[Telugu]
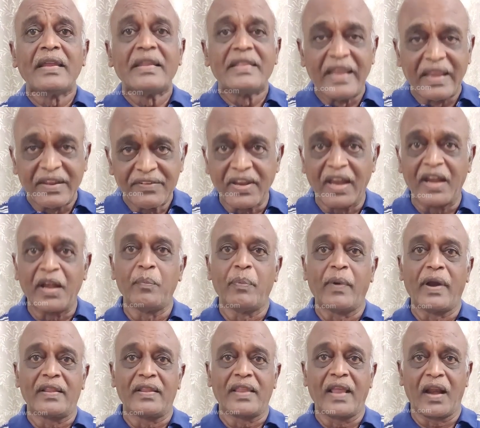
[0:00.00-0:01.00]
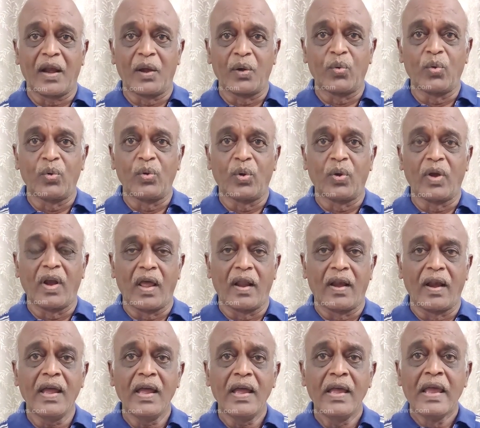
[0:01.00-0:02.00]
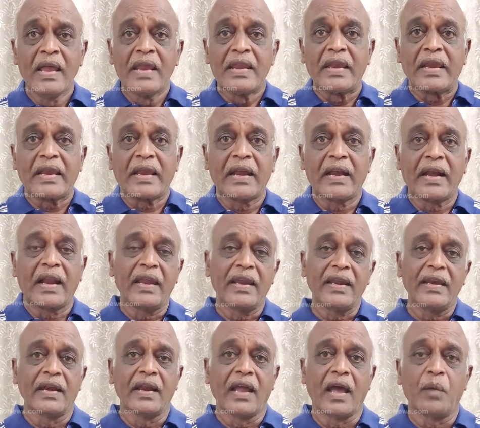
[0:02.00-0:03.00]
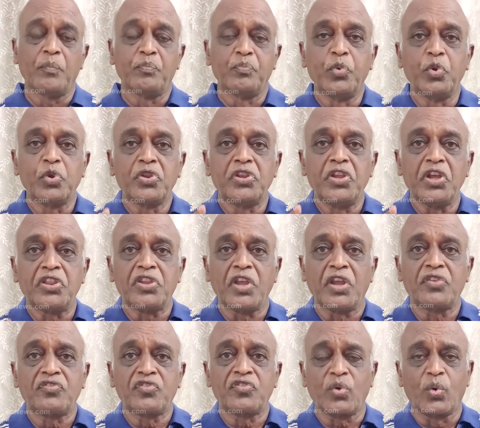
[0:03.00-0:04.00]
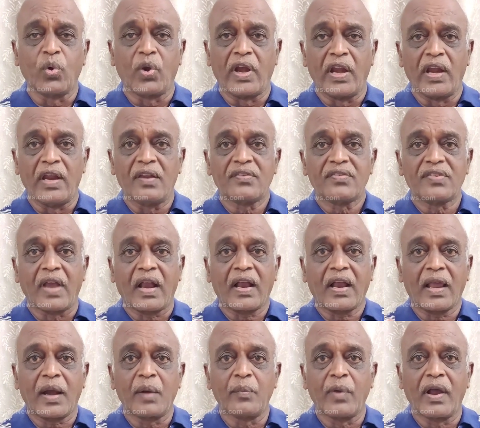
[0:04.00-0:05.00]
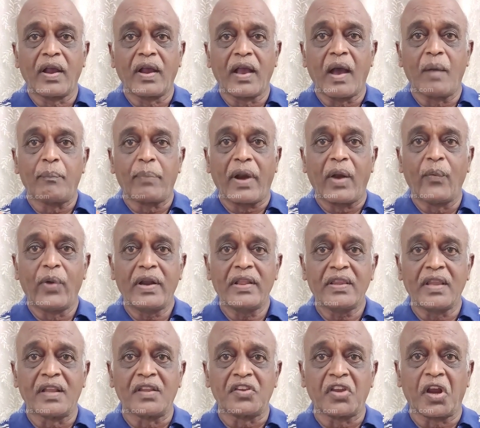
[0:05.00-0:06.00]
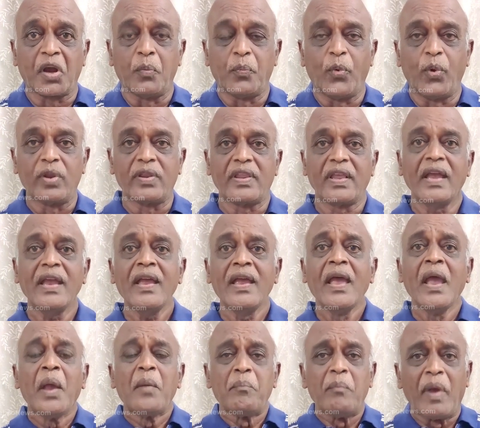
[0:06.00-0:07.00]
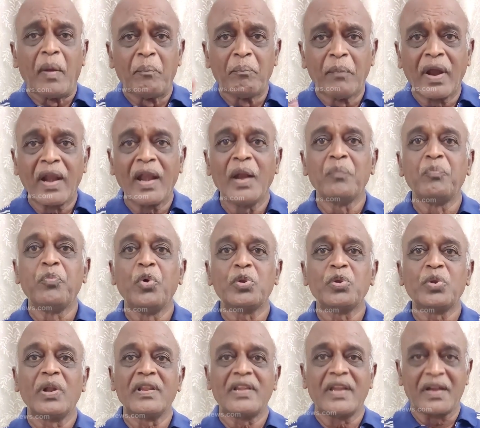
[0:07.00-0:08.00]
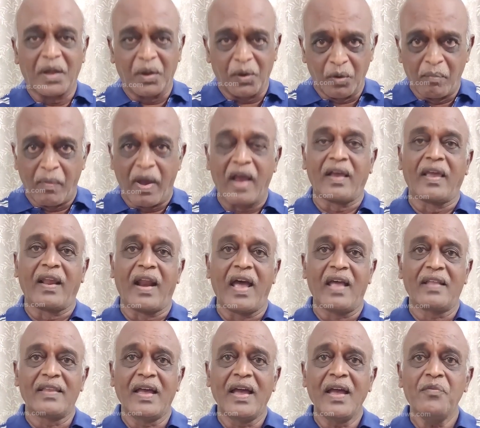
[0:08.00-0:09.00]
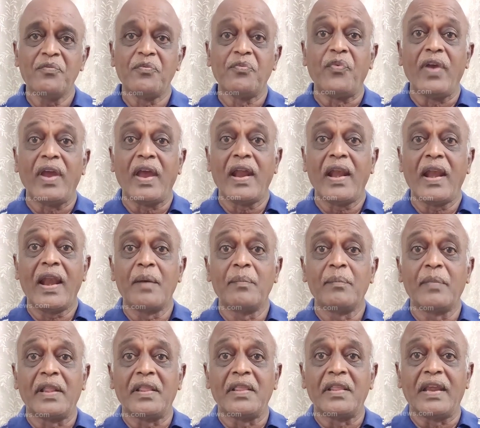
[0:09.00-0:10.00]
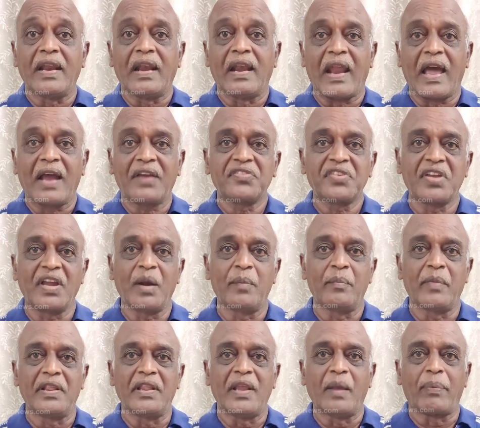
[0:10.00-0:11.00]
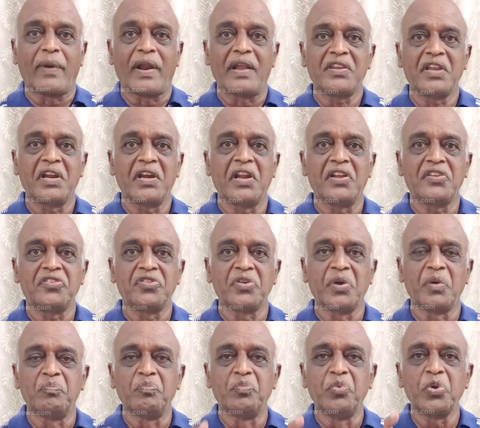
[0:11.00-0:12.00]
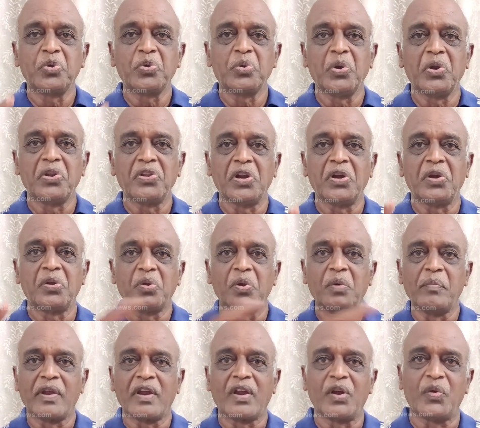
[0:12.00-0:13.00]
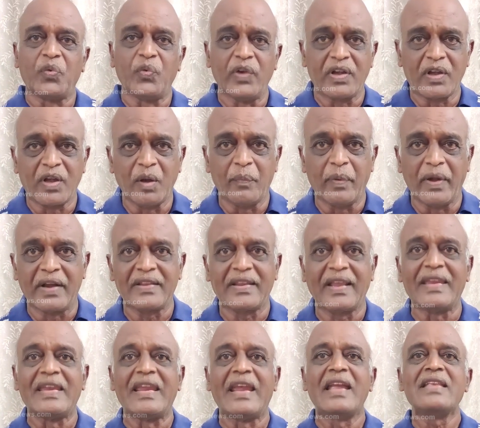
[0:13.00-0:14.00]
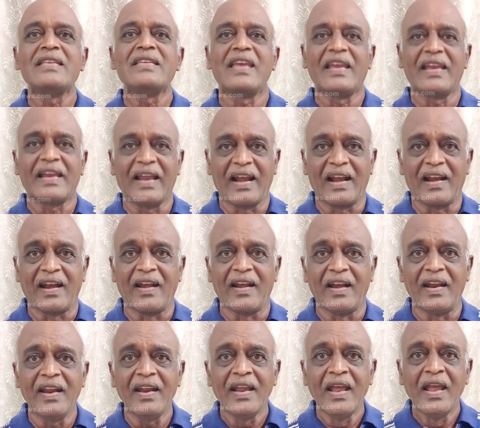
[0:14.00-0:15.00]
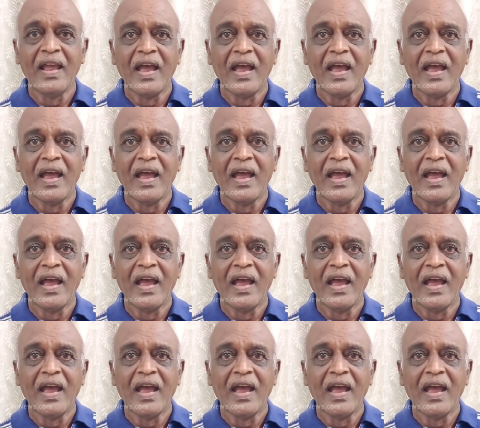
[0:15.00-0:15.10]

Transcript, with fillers: ఈ దేశాన్ని పడతారనుకుంటున్నారా ఇకనైనా బుద్ధి తెచ్చుకొని సక్రమంగా ప్రవర్తించకపోతే మిమ్మల్ని బూతులు తిట్టడం మాకు రాదా వేల మంది లక్షల మంది ప్రతినిత్యం బూతులు తిడుతూ మీకు ట్వీట్లు పెడితే ఏం చేయగలరండి